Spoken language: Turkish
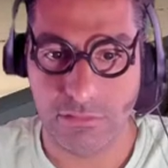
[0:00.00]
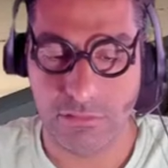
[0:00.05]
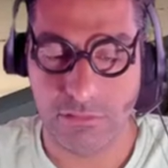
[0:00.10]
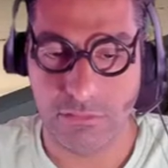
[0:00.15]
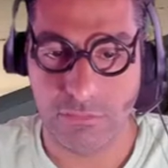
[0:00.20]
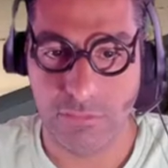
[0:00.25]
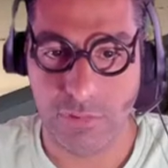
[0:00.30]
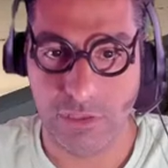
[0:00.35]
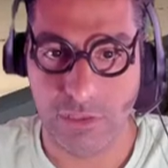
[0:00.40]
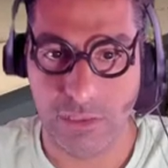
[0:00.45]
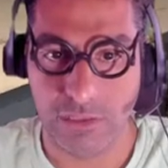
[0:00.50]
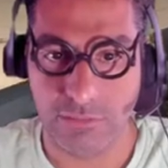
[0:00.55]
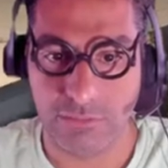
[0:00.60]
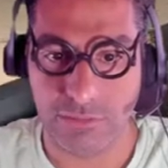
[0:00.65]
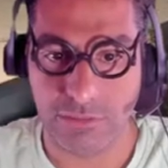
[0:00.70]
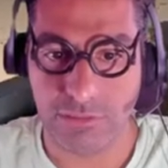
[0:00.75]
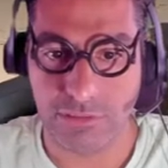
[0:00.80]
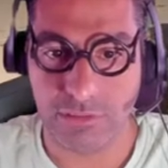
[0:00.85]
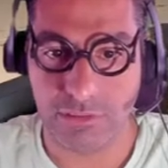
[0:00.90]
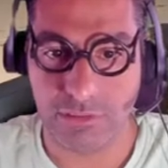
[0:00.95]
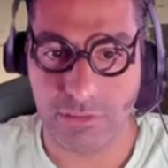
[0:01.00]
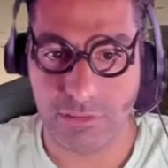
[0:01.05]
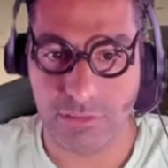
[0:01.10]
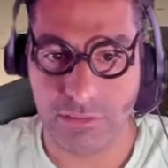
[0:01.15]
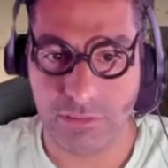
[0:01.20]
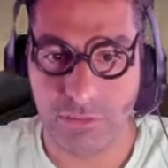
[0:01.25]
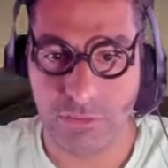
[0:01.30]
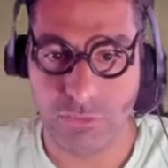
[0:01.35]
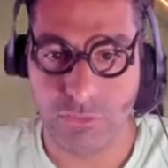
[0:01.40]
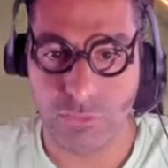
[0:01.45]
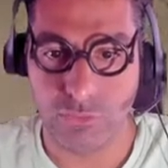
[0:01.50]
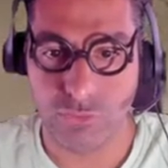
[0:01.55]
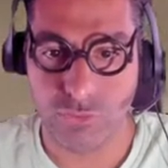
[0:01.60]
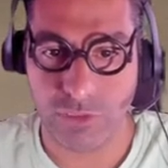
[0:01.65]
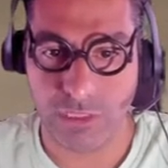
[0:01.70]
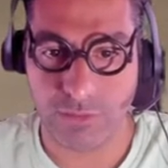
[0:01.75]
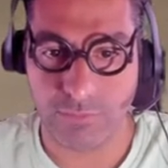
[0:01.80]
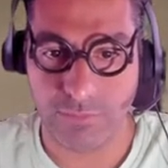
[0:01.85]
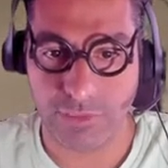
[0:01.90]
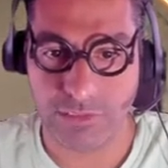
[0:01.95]
Bakar mısın ya?
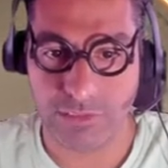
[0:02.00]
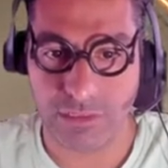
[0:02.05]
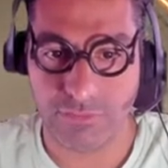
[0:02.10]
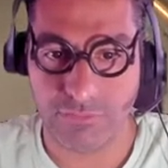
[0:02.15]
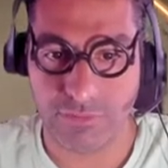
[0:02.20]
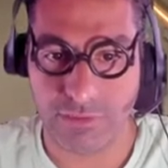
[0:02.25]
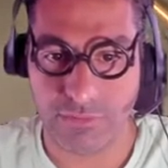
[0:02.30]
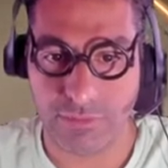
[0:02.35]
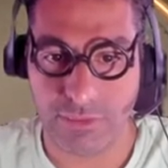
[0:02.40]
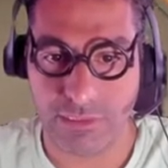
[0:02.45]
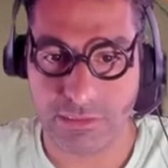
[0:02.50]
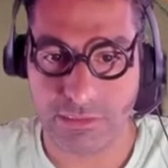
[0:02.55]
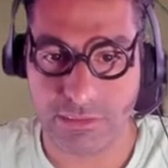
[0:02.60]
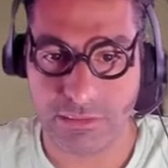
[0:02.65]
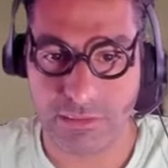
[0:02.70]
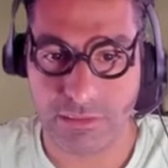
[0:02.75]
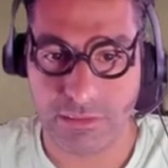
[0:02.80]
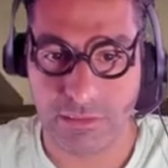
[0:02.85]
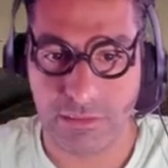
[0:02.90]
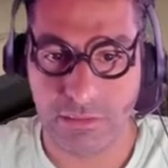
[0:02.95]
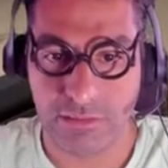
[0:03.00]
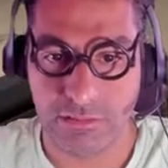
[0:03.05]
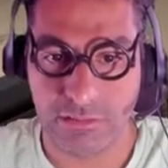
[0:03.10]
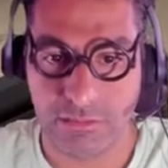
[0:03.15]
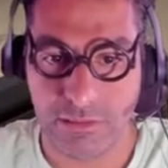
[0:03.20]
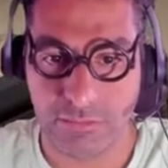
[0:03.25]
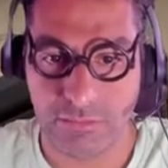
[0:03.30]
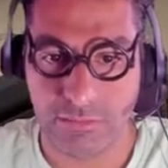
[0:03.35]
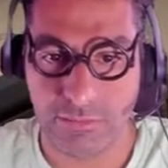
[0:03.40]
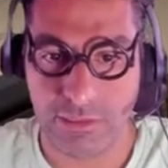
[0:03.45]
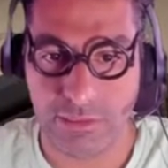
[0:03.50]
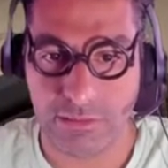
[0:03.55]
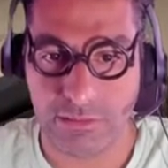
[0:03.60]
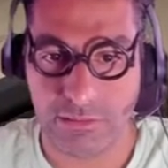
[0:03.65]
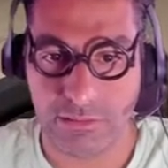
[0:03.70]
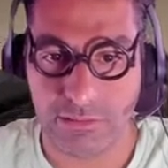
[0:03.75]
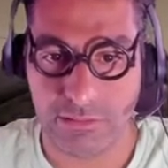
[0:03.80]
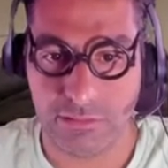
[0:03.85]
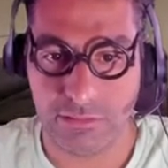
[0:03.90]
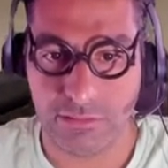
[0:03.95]
Uzak mesafede. Tabii ben
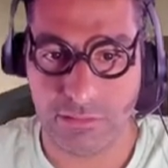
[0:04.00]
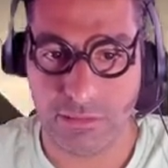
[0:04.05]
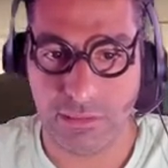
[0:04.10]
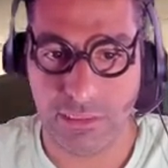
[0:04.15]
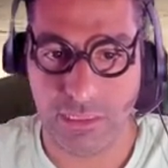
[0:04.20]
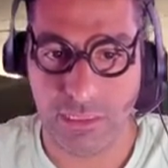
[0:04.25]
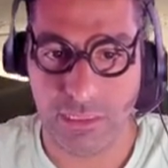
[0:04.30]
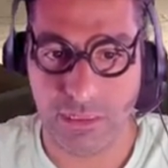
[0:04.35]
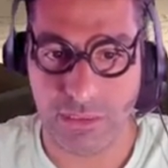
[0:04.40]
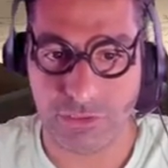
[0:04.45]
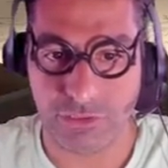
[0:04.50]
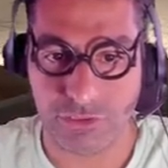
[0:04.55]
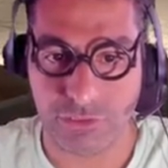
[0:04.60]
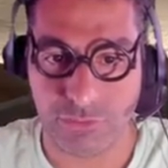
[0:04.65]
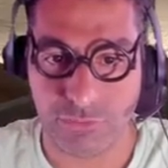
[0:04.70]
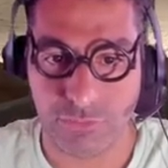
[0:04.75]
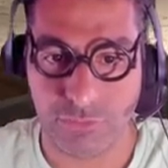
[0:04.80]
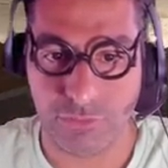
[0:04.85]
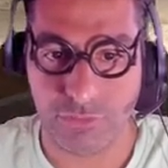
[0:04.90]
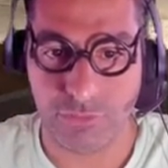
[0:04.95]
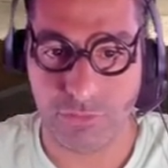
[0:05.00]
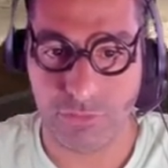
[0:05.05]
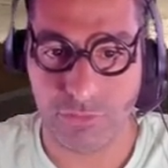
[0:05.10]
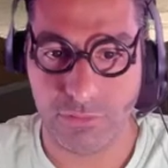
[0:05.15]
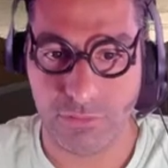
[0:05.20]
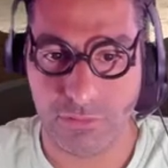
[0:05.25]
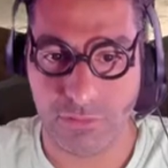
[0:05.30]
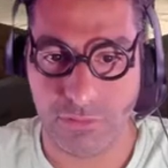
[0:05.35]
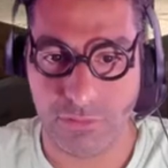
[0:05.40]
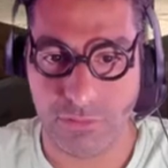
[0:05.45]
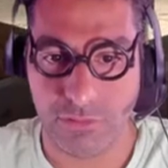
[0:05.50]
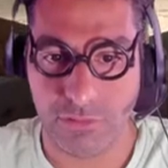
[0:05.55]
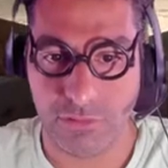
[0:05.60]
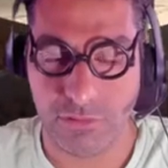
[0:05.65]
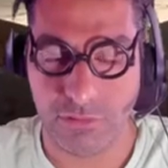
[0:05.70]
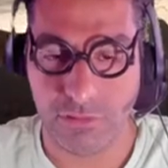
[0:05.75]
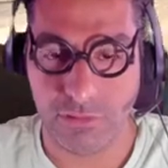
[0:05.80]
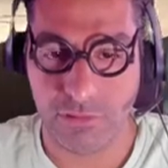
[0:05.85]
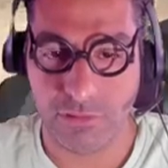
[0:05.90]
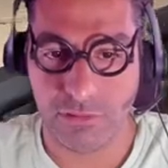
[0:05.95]
Yeni açtım oyunu.
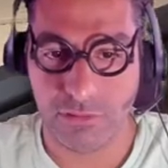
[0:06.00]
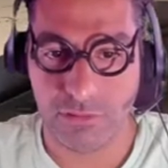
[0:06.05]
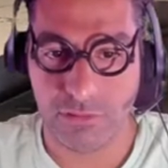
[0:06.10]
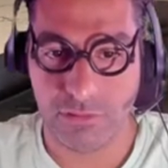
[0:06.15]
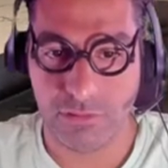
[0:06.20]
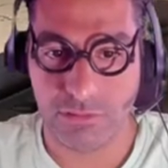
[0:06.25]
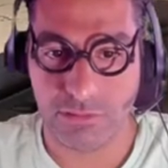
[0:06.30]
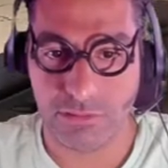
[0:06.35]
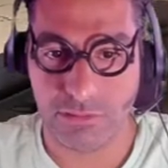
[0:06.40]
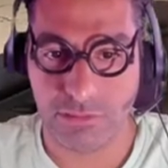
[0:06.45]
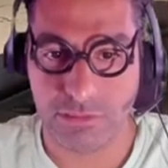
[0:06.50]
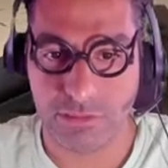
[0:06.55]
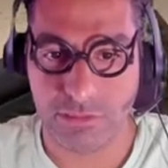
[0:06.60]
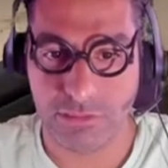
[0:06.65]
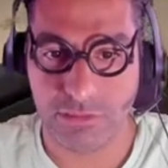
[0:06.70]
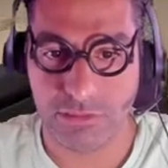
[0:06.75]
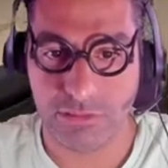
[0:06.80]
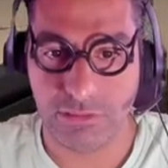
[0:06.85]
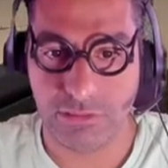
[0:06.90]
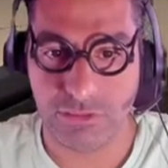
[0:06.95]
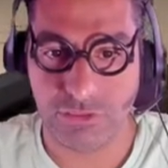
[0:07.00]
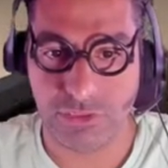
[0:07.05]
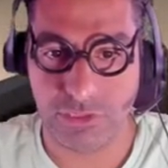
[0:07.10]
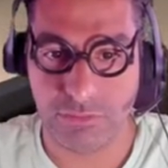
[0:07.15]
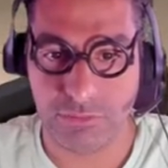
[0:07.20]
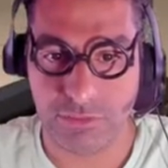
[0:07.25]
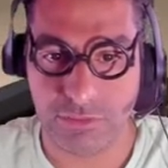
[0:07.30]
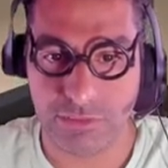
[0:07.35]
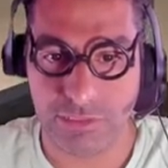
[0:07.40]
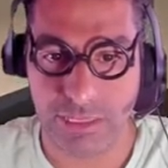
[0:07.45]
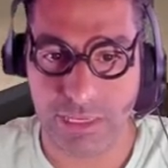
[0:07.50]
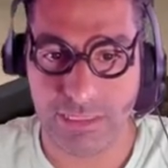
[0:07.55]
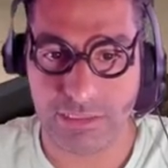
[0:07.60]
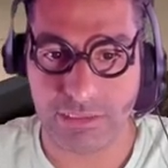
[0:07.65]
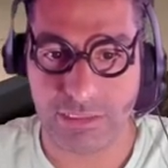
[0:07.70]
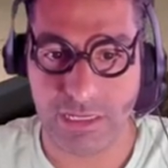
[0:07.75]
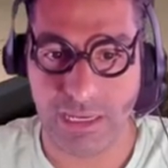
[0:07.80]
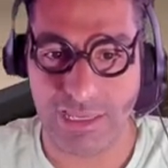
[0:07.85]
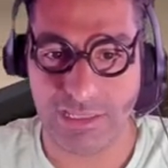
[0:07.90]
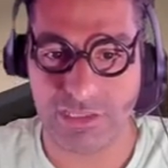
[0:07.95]
Sıkıntı yaşayabilirsin.
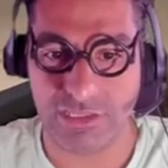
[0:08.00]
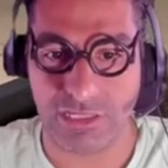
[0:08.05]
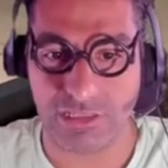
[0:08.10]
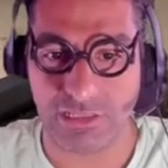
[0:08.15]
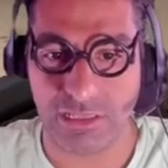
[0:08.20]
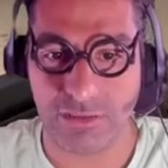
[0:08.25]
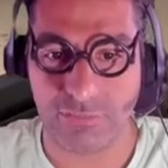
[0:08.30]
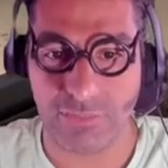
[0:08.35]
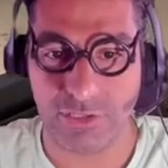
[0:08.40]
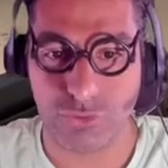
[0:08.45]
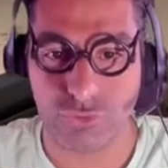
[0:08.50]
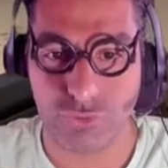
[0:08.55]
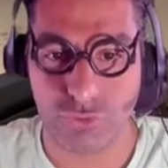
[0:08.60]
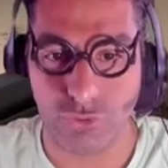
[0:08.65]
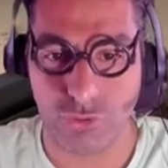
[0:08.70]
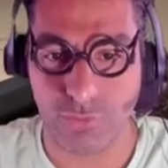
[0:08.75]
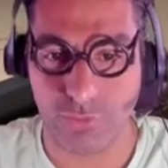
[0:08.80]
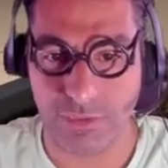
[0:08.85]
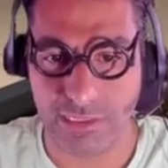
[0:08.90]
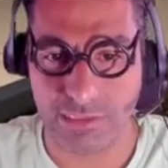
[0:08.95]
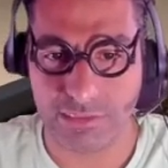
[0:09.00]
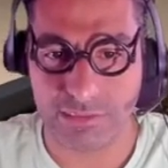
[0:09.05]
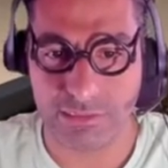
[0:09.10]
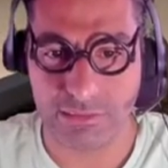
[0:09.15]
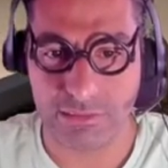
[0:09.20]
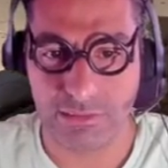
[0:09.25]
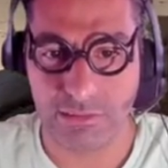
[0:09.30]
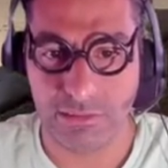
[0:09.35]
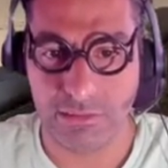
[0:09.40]
Headshot atmak zor biraz.